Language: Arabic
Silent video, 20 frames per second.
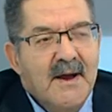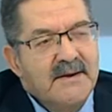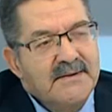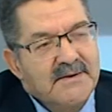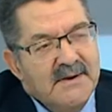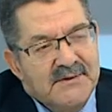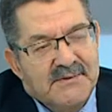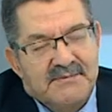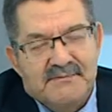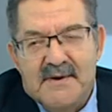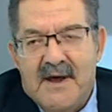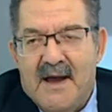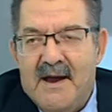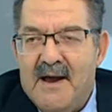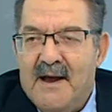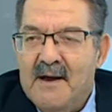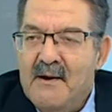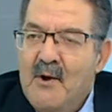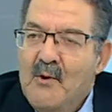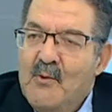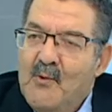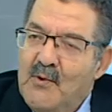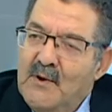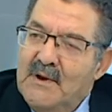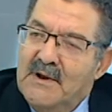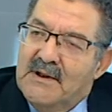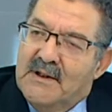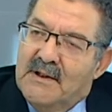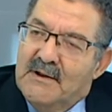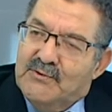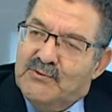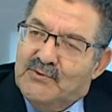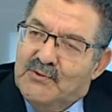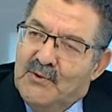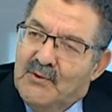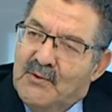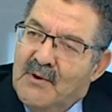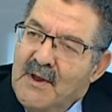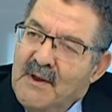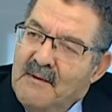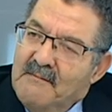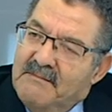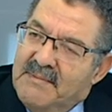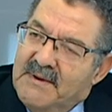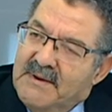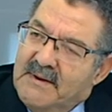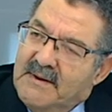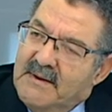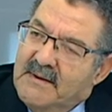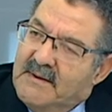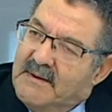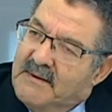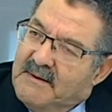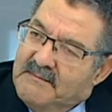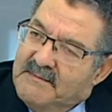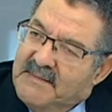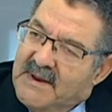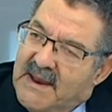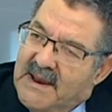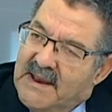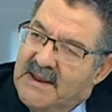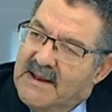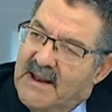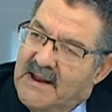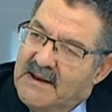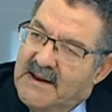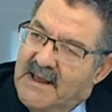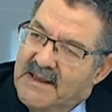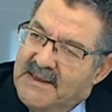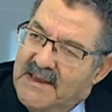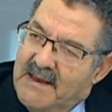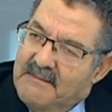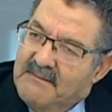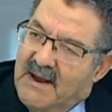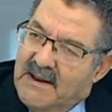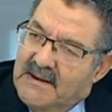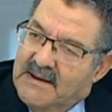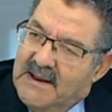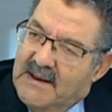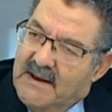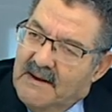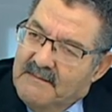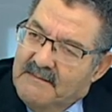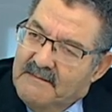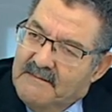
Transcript: أنا شفناها ولت للسوق من خلال أيام قليلة